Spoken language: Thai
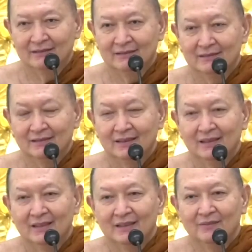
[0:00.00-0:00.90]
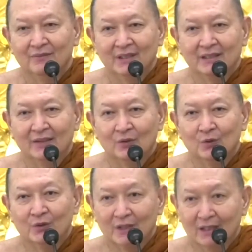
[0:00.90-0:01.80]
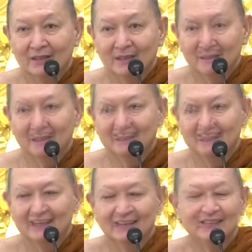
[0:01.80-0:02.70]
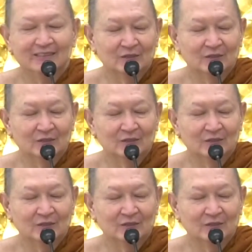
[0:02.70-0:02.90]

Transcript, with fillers: ด ไม่ใช่รู้เรื่องที่จิตคิด